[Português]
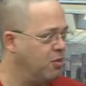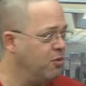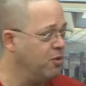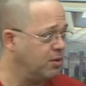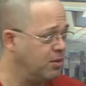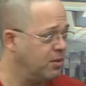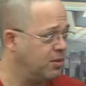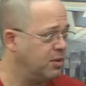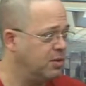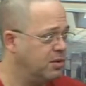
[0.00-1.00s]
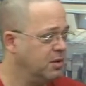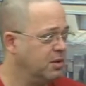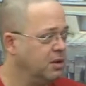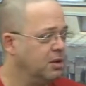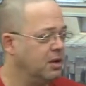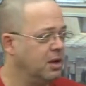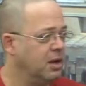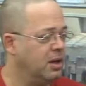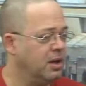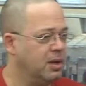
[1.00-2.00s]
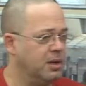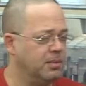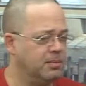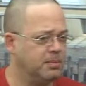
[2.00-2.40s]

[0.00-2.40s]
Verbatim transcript: músicos, é,